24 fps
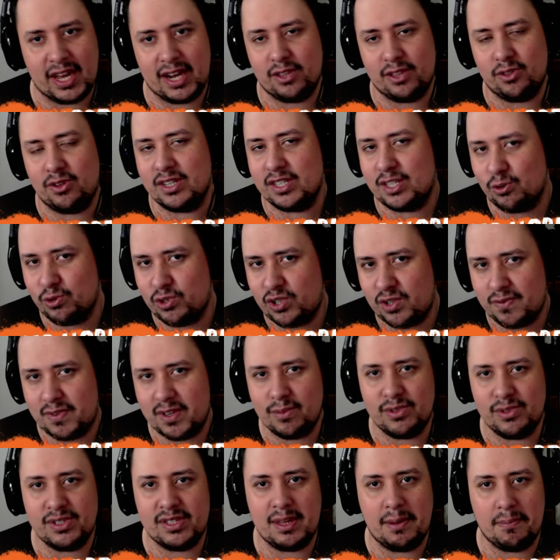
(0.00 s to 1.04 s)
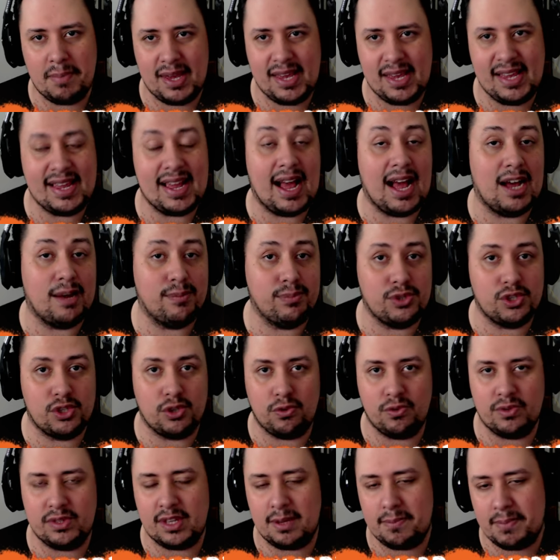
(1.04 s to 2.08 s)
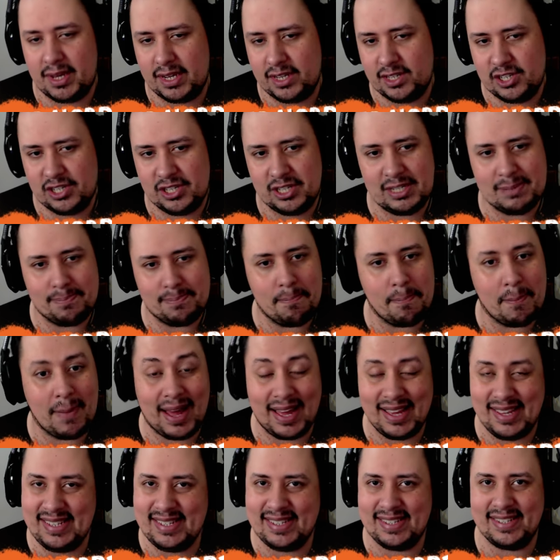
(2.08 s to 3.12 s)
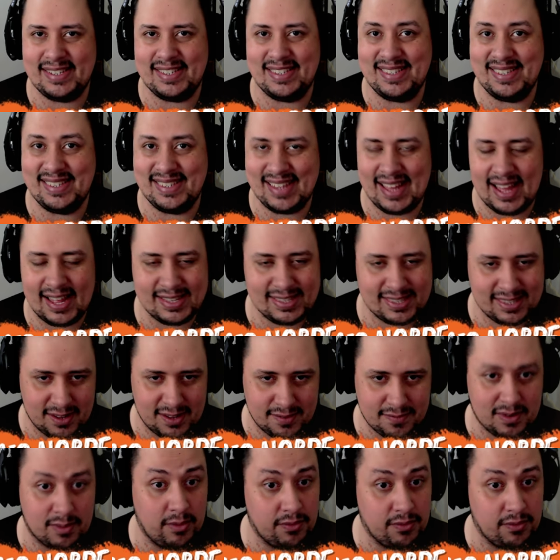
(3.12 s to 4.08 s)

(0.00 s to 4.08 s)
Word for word: cara, nós não tivemos também absolutamente mais nada.